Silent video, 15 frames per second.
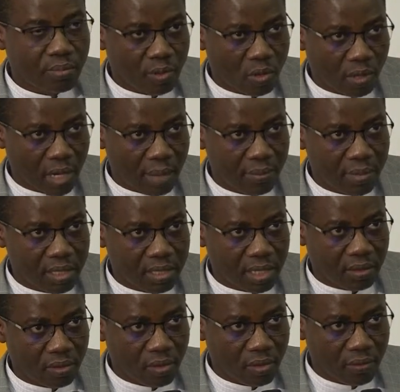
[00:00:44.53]
programme mis
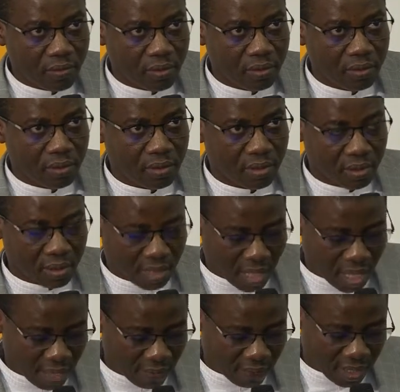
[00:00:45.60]
en œuvre
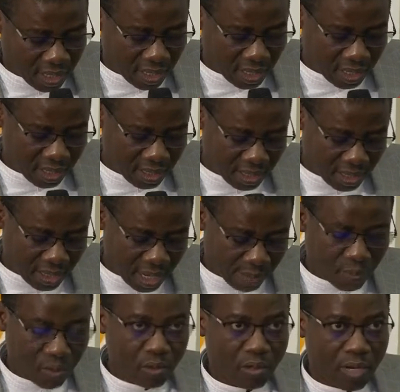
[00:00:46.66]
avec
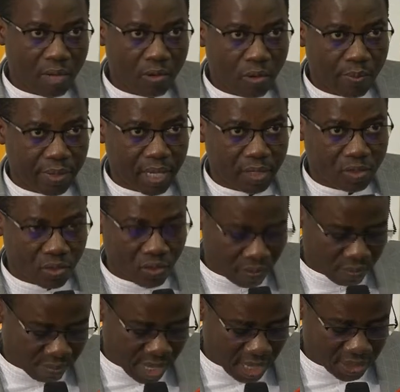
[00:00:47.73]
l'appui de la coopération
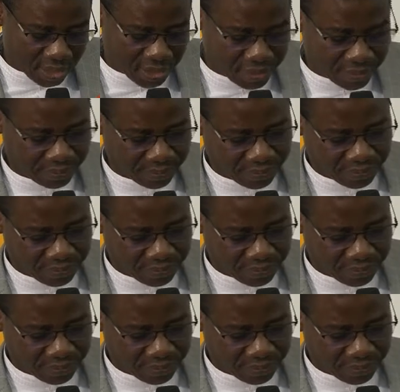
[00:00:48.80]
belge.